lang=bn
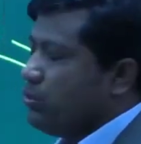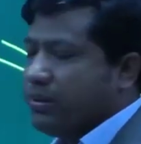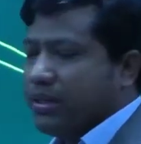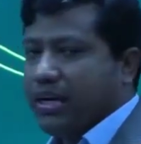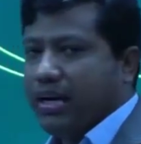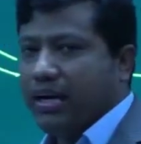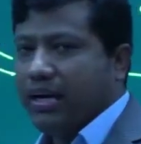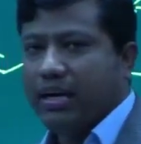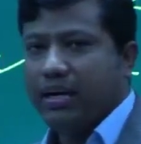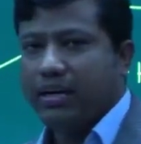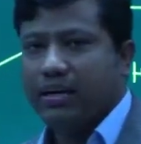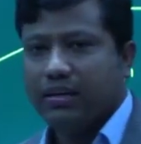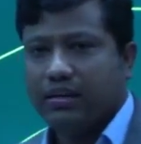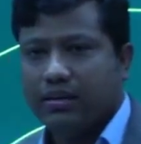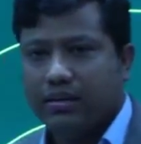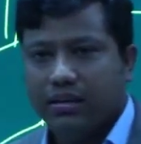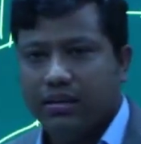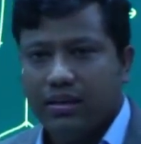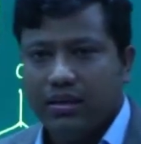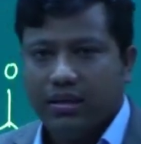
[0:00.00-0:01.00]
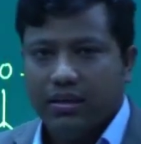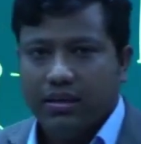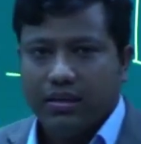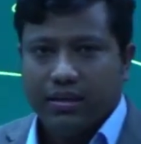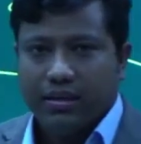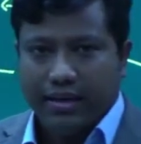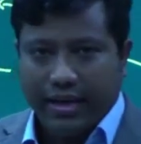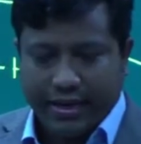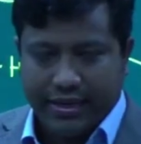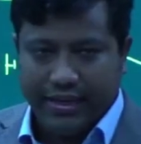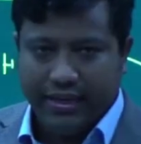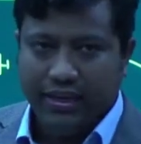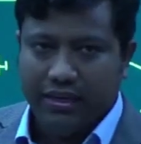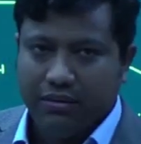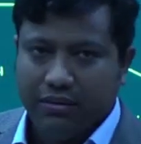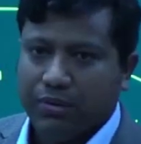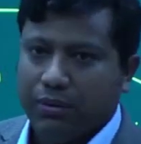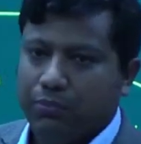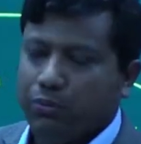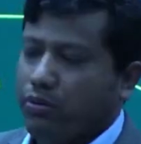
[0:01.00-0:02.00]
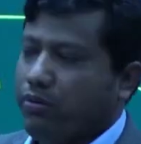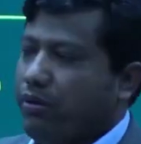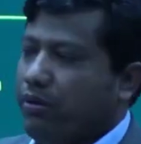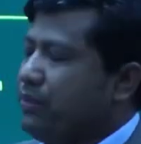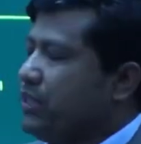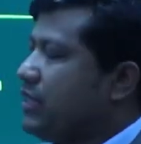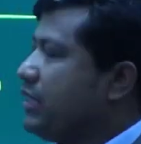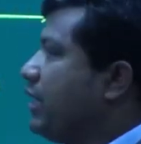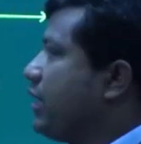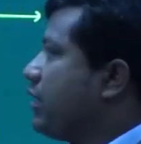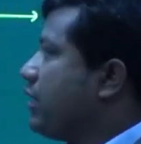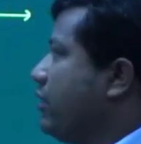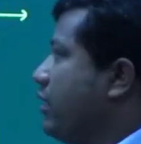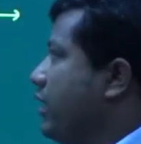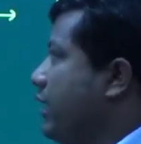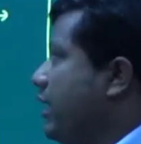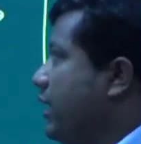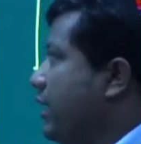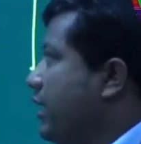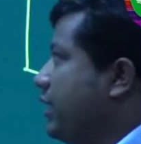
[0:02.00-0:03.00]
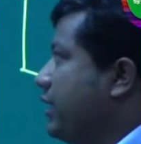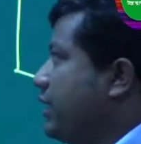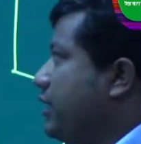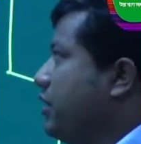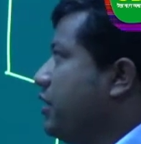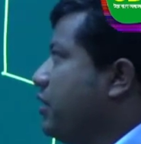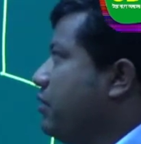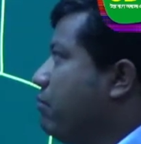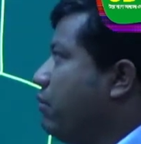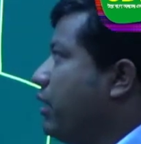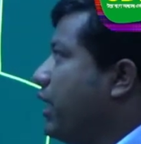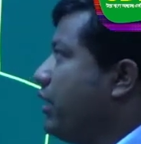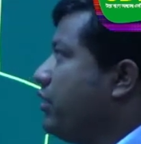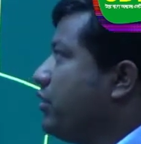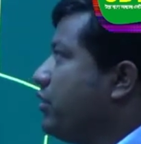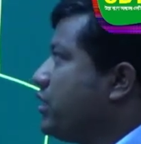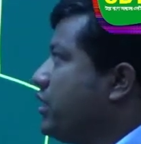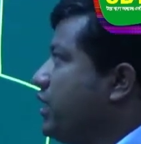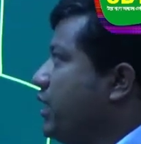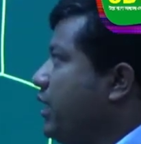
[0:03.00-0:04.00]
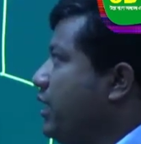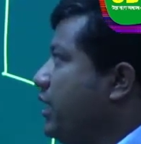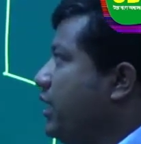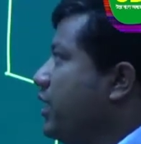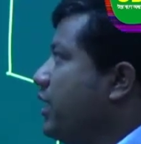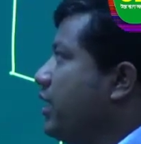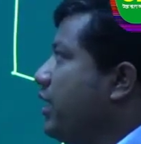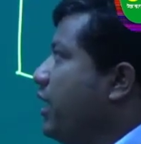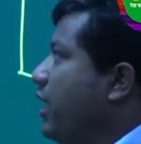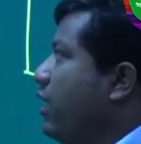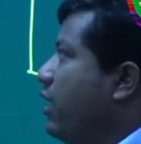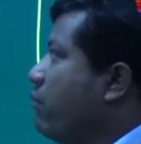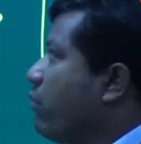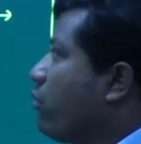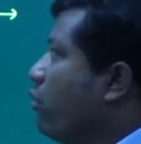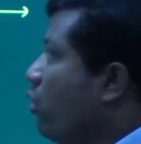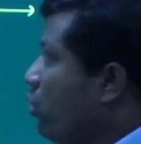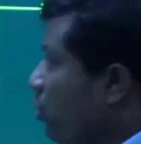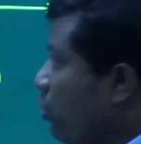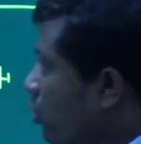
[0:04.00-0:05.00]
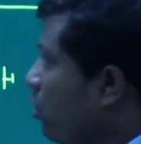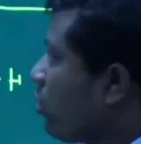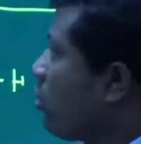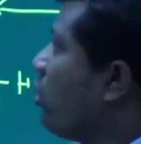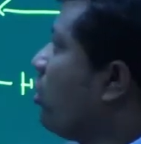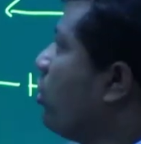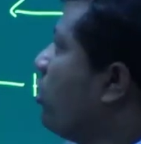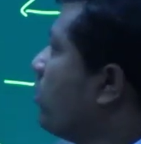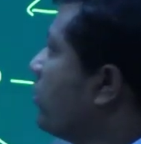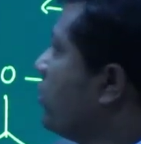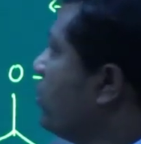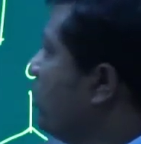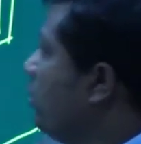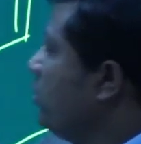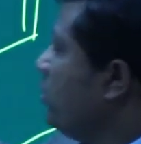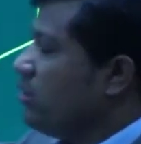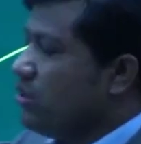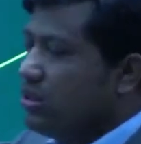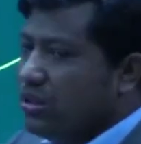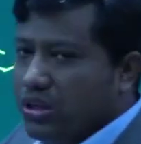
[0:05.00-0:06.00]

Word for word: ভূমিকা রাখে বা প্রভাব বিস্তার করে বা হচ্ছে কখনো কখনো